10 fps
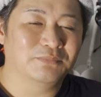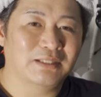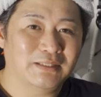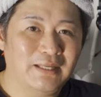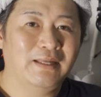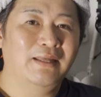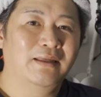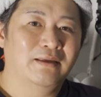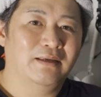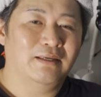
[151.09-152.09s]
まだね、
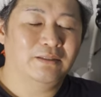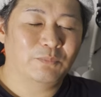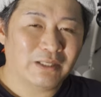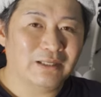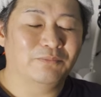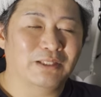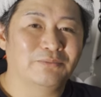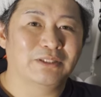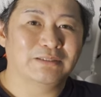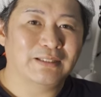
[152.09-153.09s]
えー、今からまだ
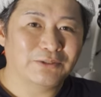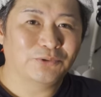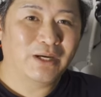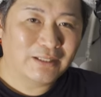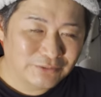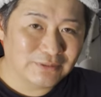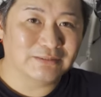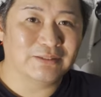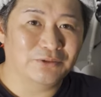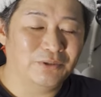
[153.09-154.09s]
まだ作業があるんで
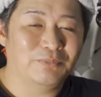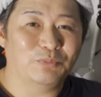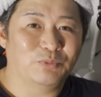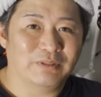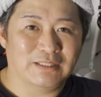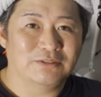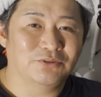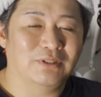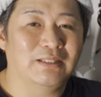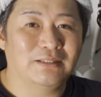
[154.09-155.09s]
すけど、今もまだ
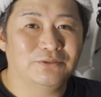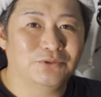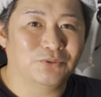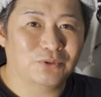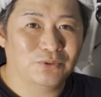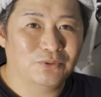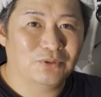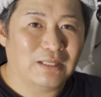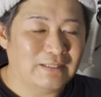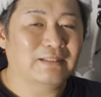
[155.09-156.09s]
ちょっとやってる状
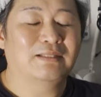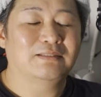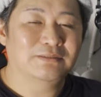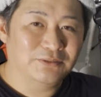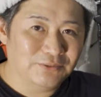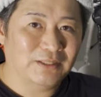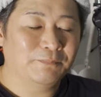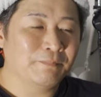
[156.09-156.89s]
態だったんですけどね。